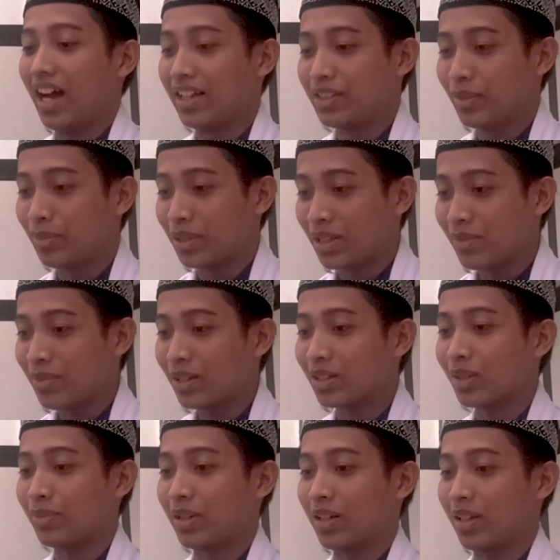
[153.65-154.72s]
hanya
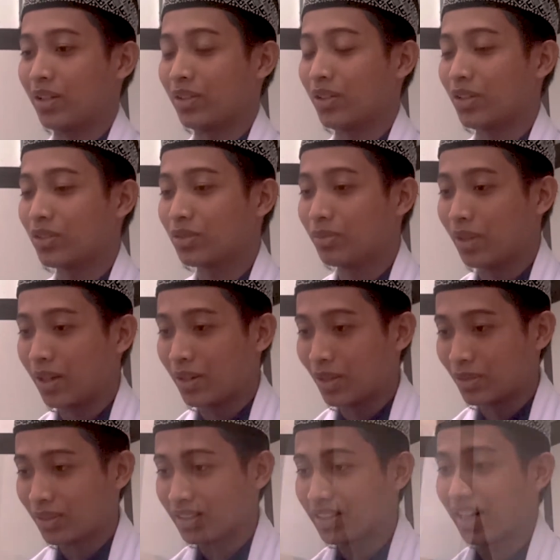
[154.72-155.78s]
beriman kepada Allah Subhanahu wa